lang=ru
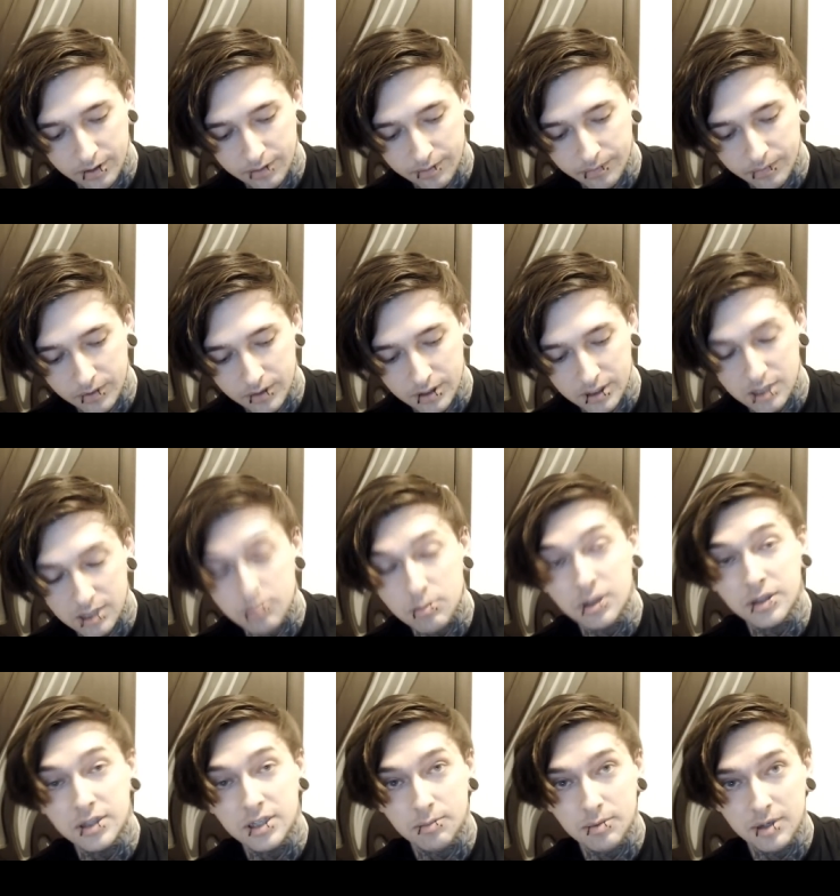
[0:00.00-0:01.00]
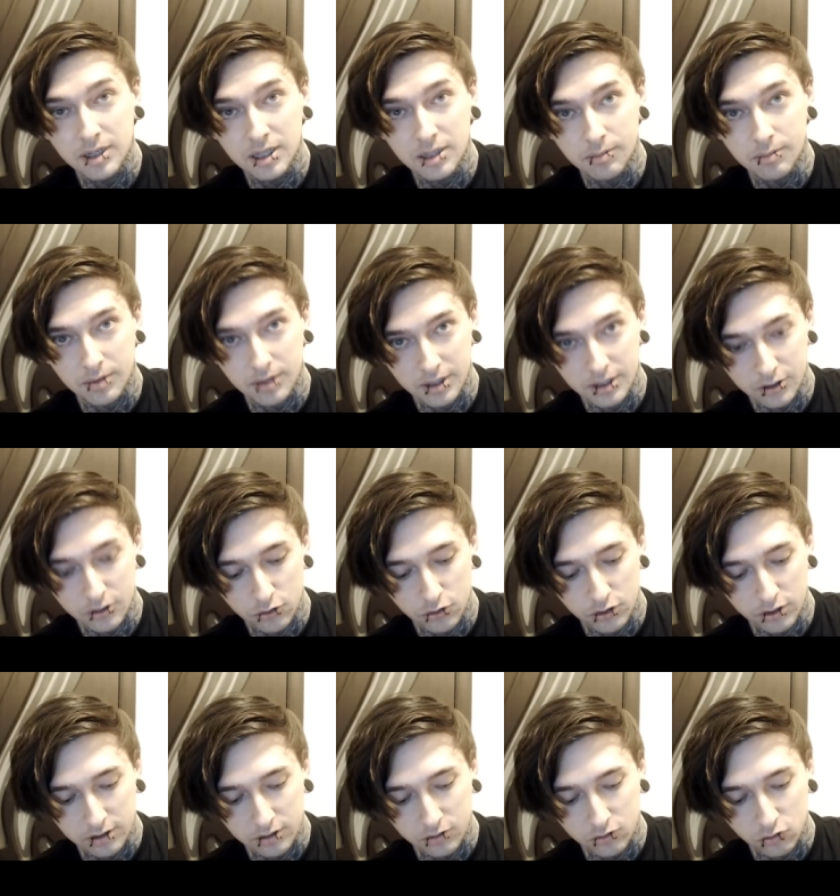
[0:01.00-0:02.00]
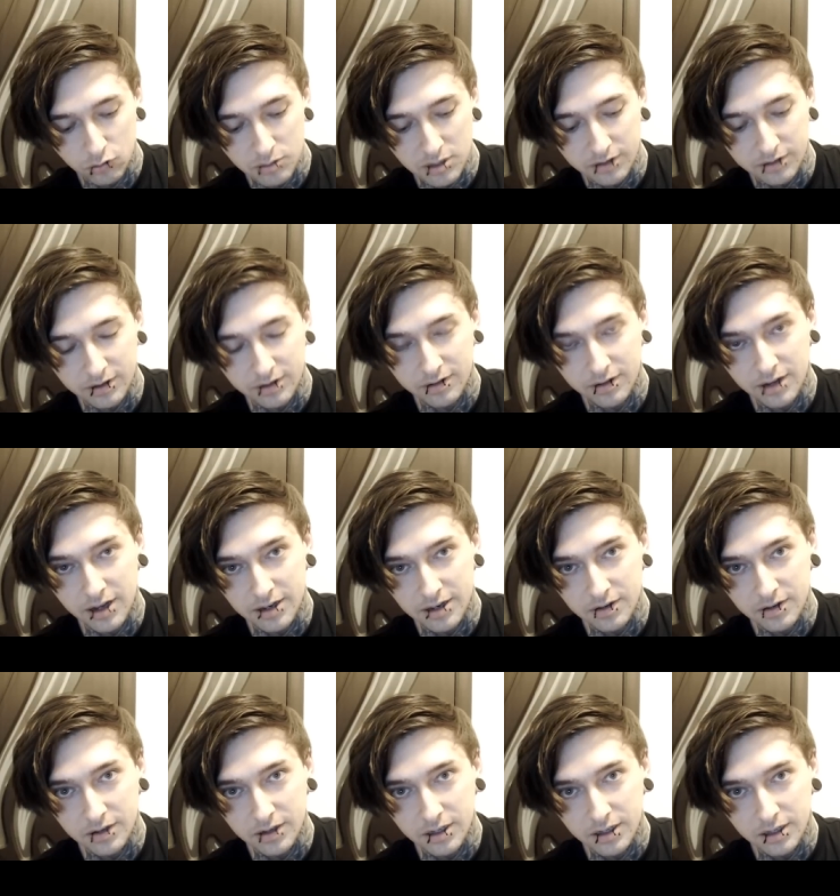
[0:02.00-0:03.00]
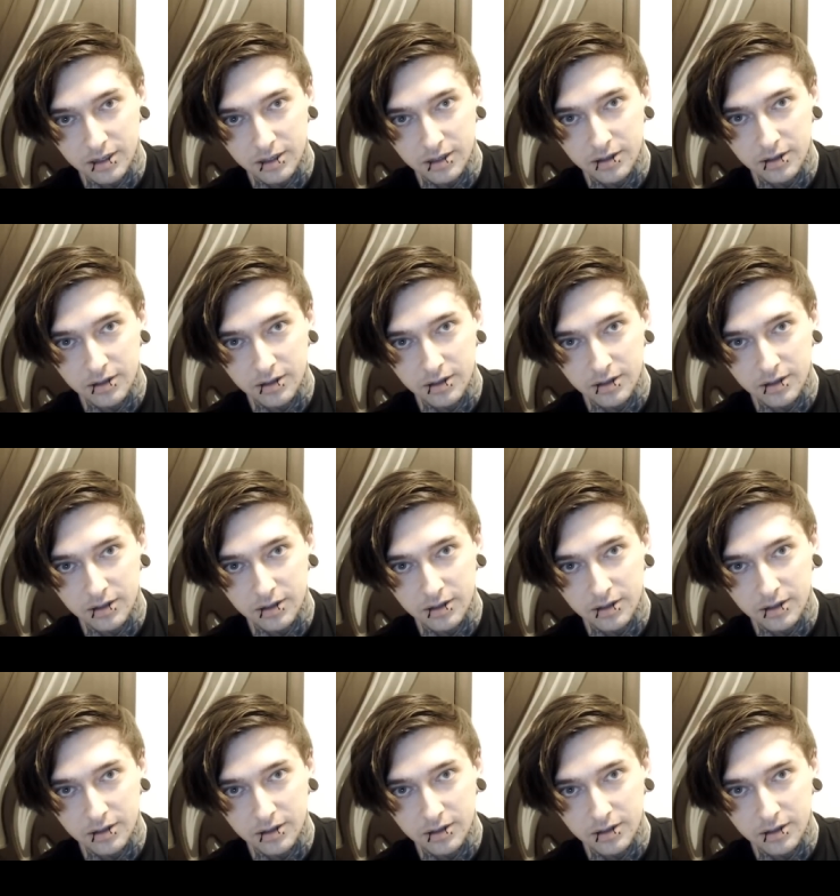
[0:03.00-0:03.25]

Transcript: дебил дебилом, но сумел создать э,